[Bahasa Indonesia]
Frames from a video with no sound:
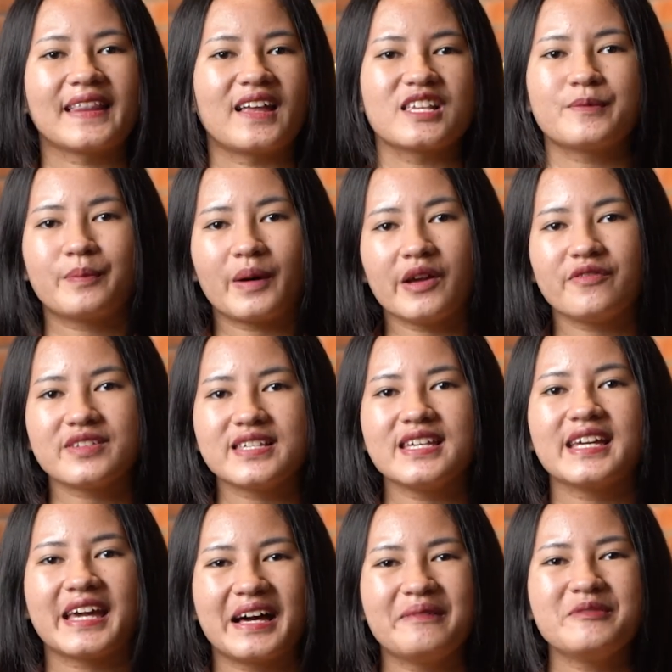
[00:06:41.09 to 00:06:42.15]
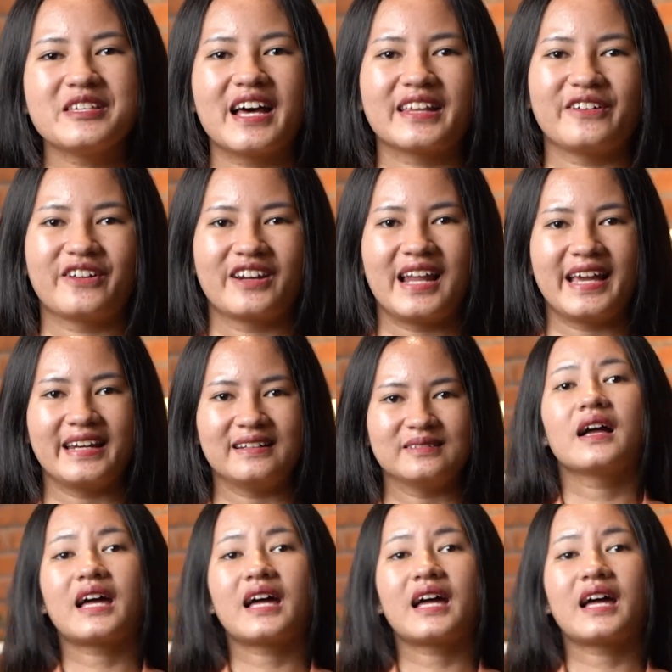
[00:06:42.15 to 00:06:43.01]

atas privasi kamu saat online.